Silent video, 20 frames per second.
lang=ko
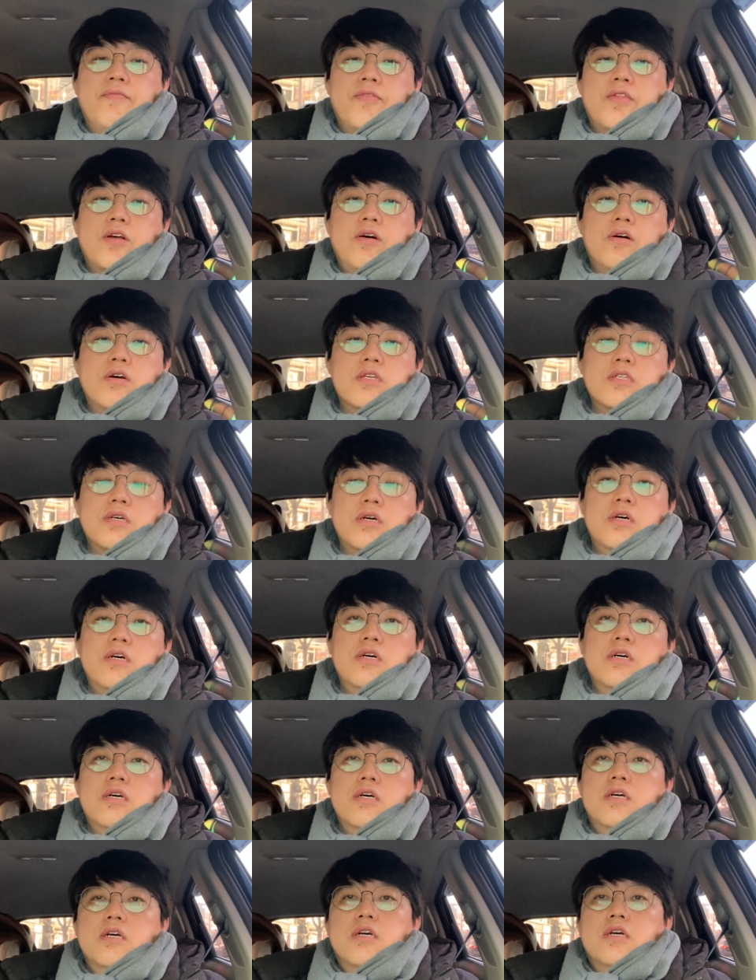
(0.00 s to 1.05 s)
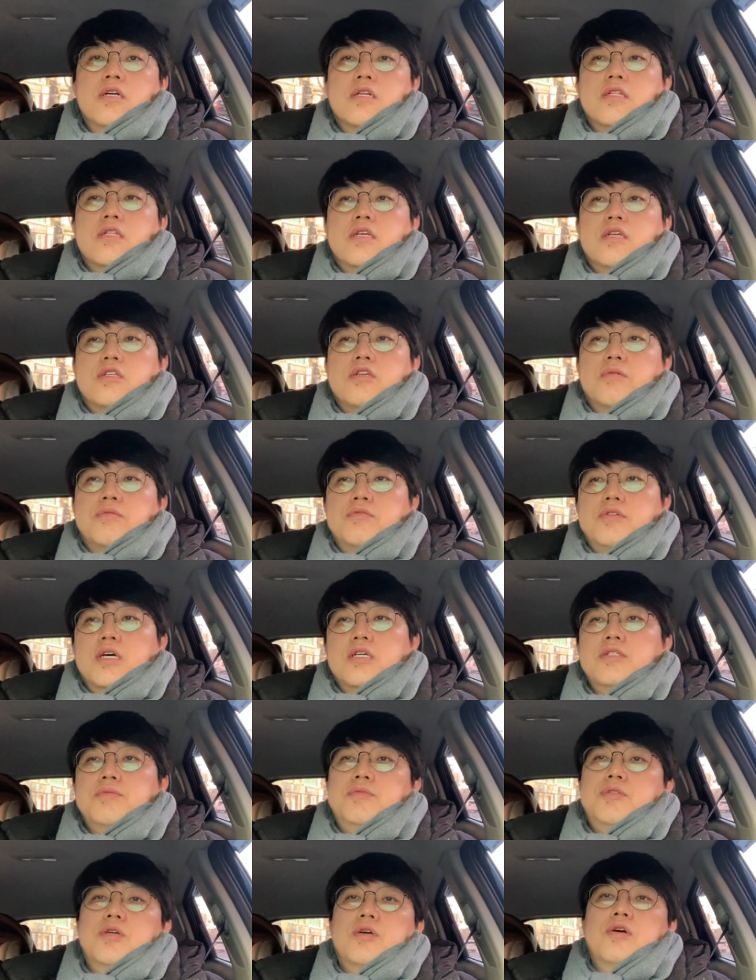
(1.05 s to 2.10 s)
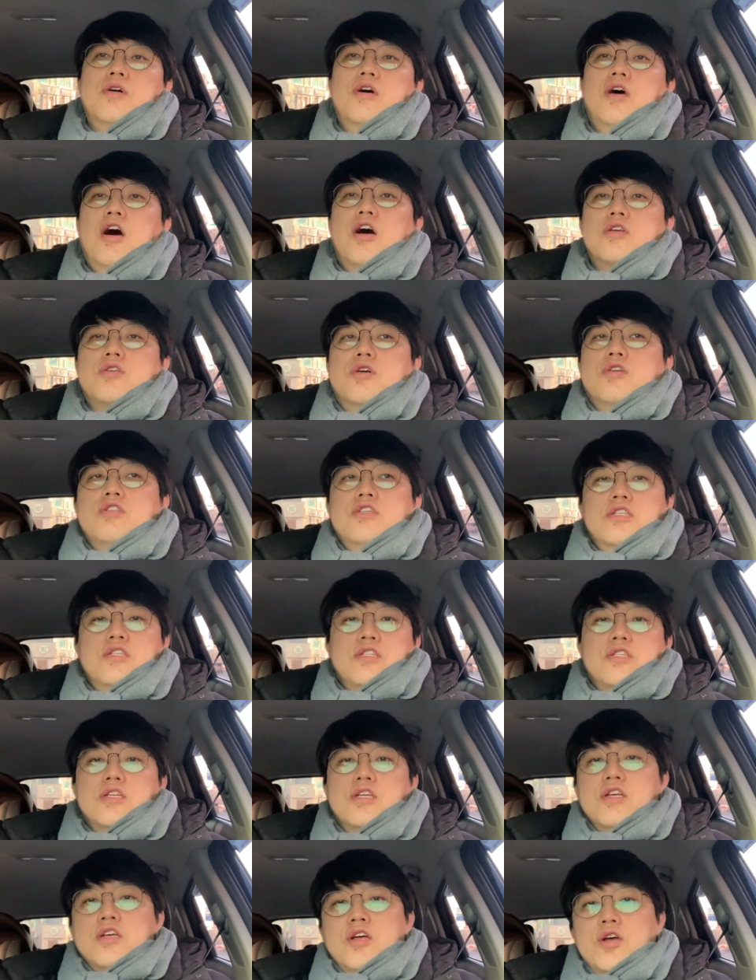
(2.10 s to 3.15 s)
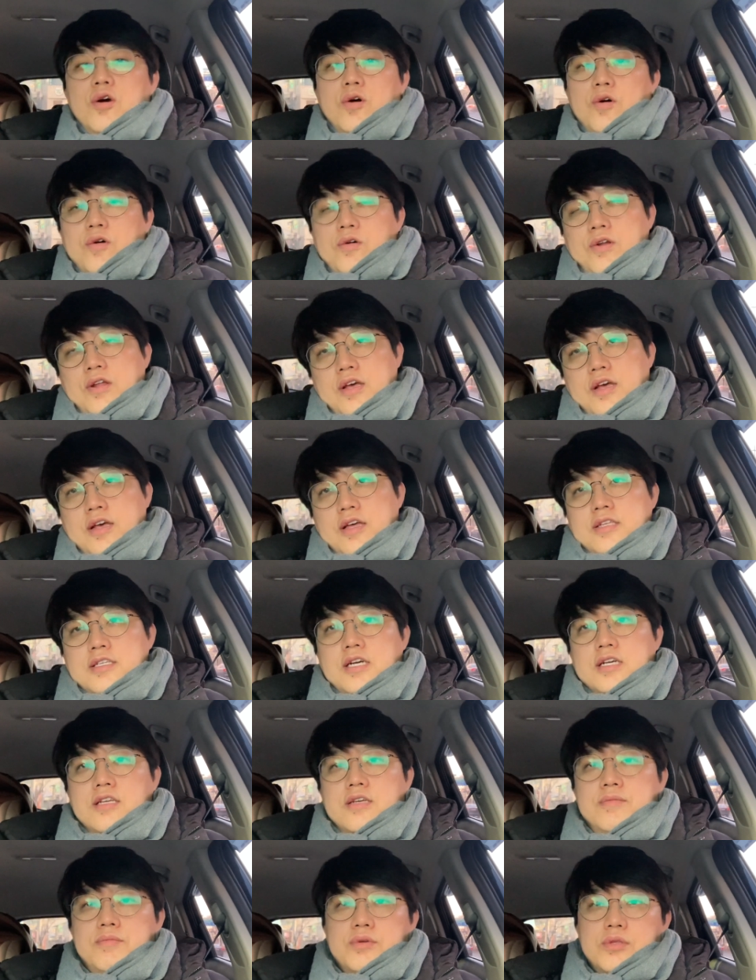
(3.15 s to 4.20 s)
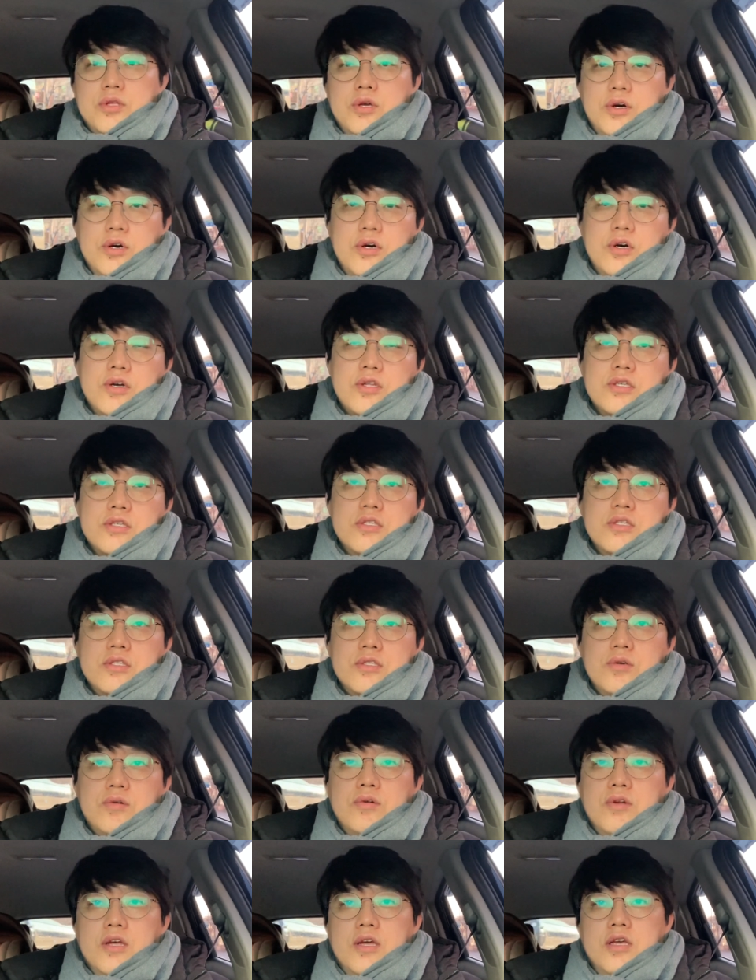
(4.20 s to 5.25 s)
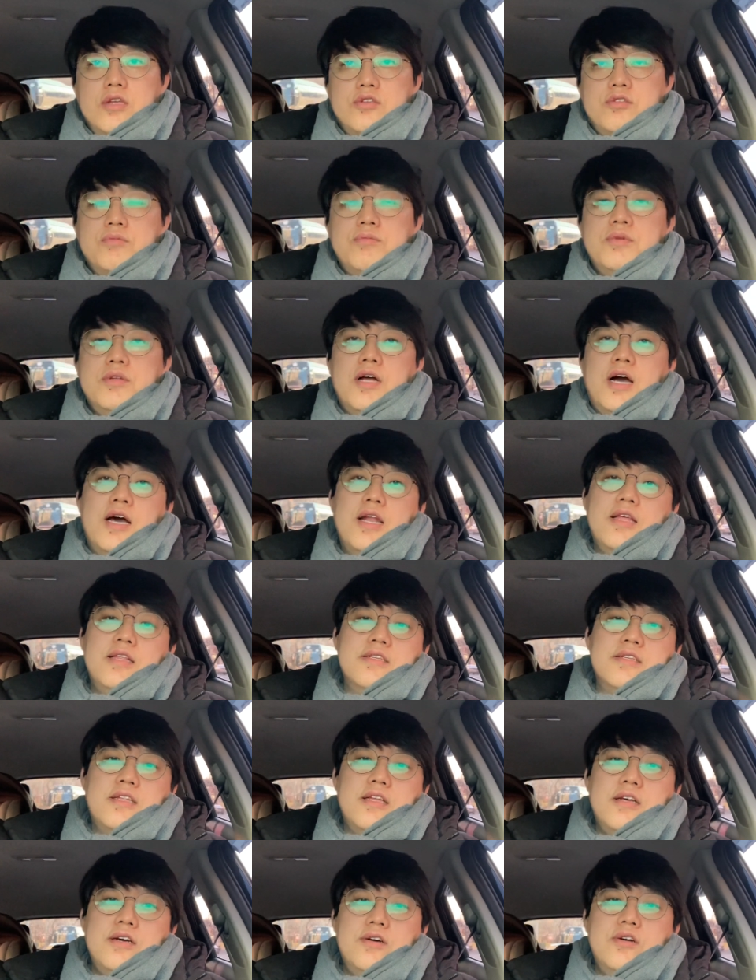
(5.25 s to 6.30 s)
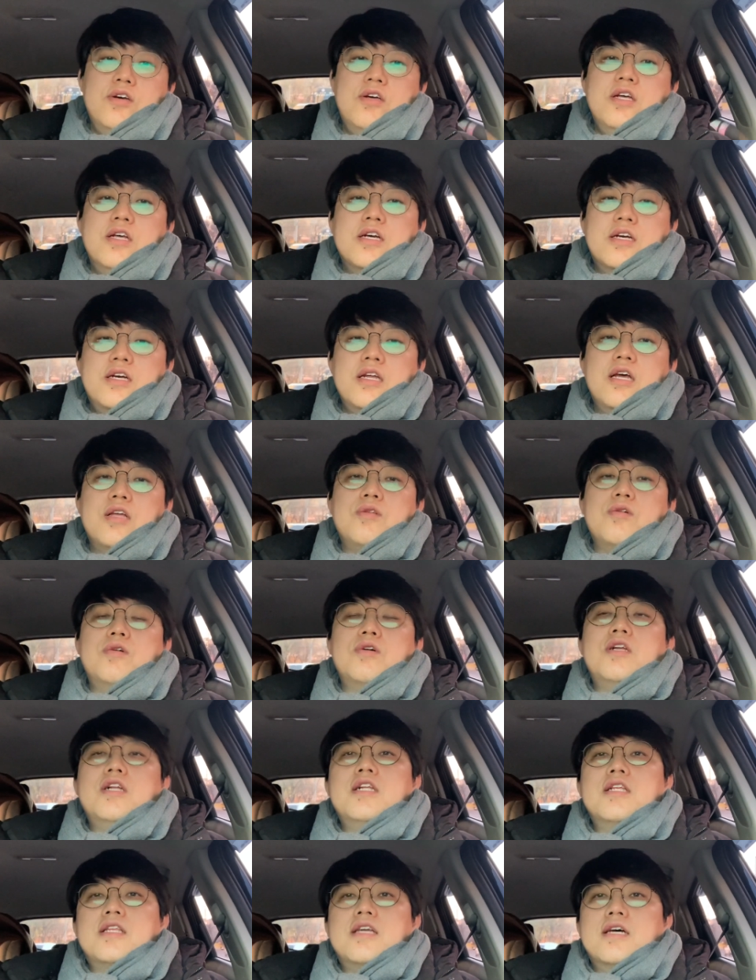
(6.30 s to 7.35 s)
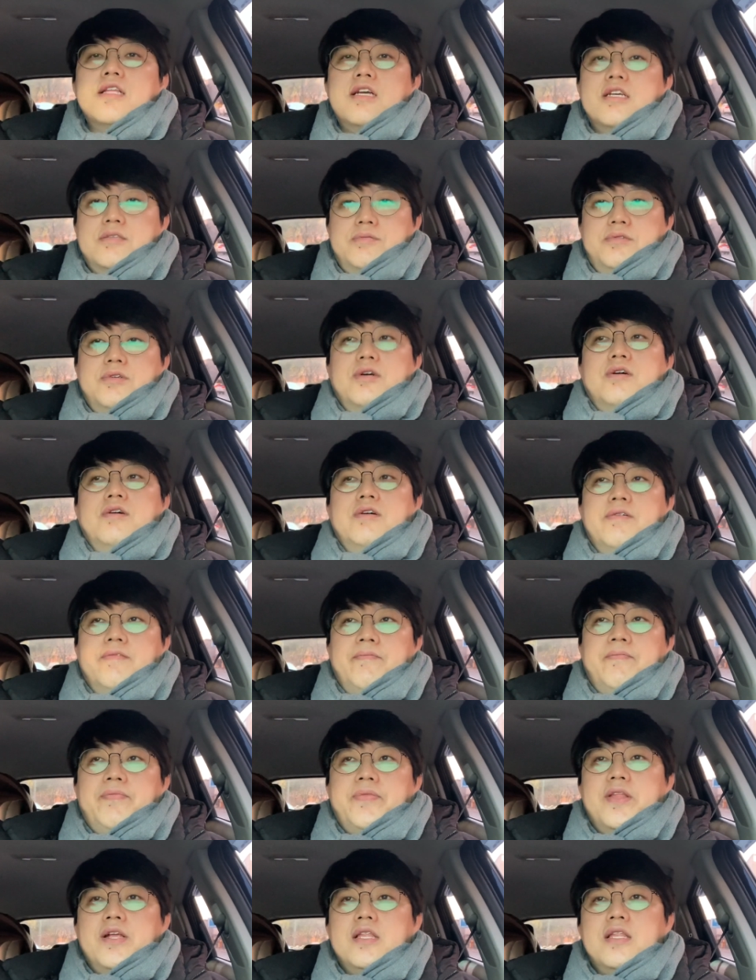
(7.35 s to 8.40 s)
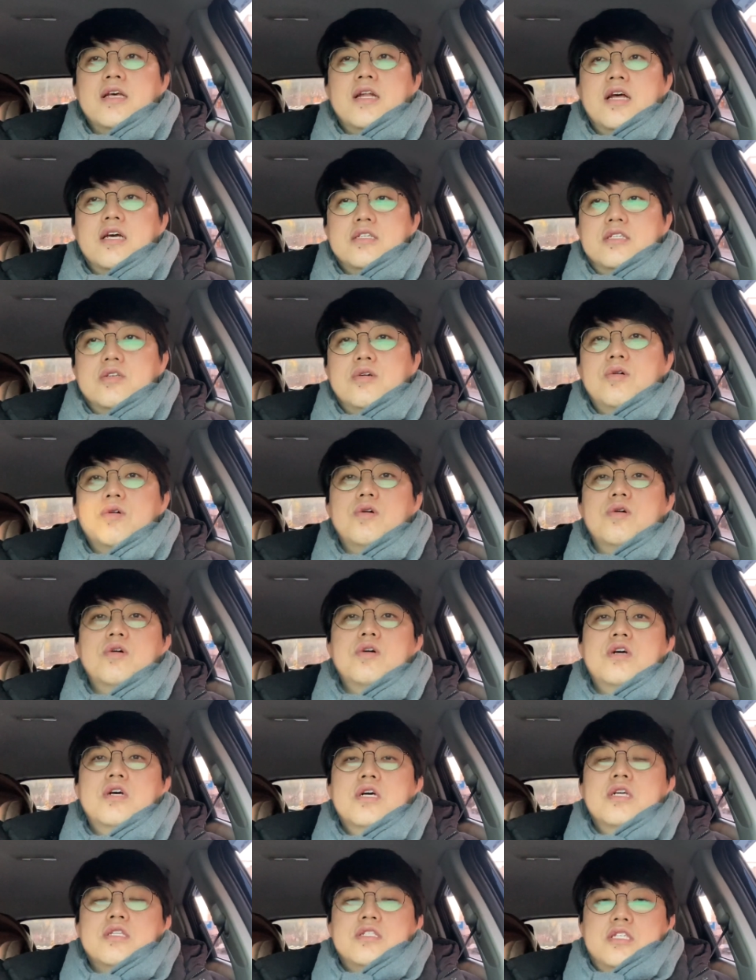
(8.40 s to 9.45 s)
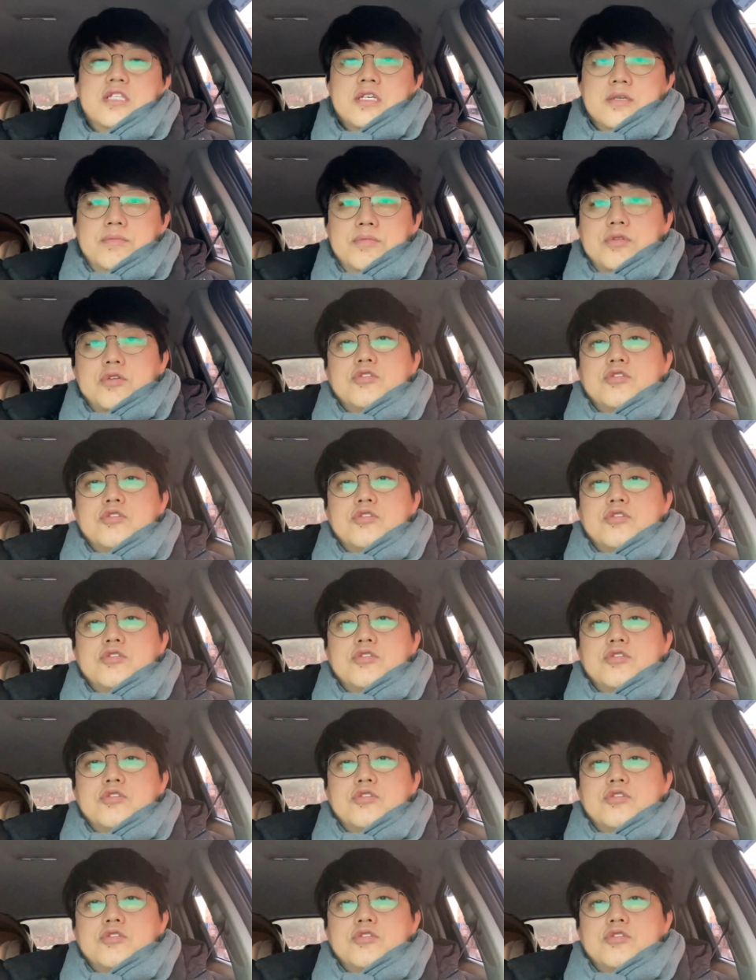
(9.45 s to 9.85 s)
거기서 네, 접수하십시오. 아, 저는 올해 작년부터는 올해 준비를 안 했는데요. 그래도 일단 하십시오. 일단 하시고 지금부터